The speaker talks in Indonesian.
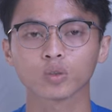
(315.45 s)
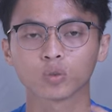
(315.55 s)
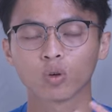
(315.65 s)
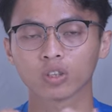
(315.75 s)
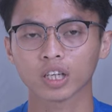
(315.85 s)
waktu
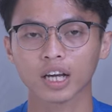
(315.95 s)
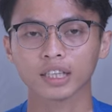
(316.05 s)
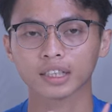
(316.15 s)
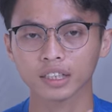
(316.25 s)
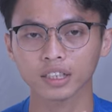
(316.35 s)
gue otak
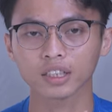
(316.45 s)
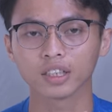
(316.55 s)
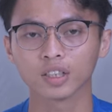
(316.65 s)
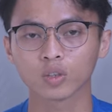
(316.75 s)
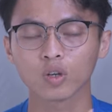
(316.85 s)
atik
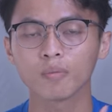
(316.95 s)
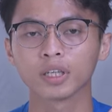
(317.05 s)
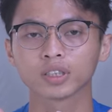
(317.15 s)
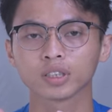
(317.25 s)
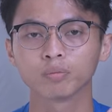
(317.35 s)
uh, eh, gue
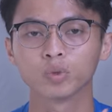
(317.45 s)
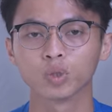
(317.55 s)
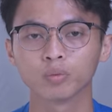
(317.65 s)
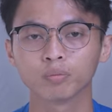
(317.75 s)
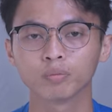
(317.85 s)
masih
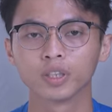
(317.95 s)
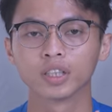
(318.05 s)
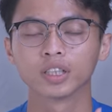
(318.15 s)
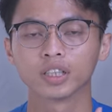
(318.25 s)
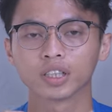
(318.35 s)
belum
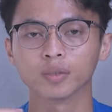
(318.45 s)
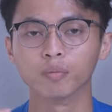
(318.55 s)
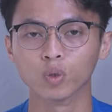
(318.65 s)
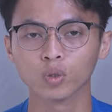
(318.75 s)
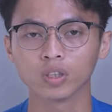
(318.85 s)
uh,
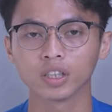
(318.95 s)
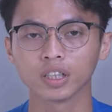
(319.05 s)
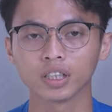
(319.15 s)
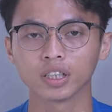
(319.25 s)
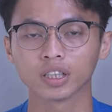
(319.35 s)
nemu
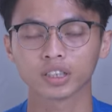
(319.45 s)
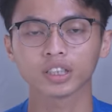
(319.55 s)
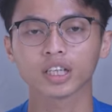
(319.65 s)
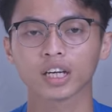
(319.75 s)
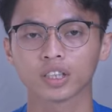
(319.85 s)
uh,
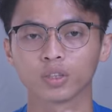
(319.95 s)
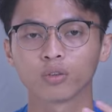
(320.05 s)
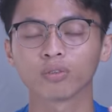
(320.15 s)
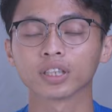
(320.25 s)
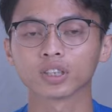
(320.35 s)
si
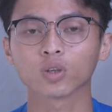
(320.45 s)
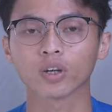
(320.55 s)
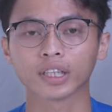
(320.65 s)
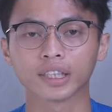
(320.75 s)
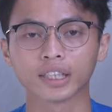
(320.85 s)
cardio fitness
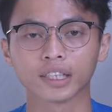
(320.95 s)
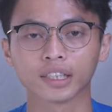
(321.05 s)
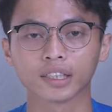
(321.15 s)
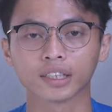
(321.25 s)
core ini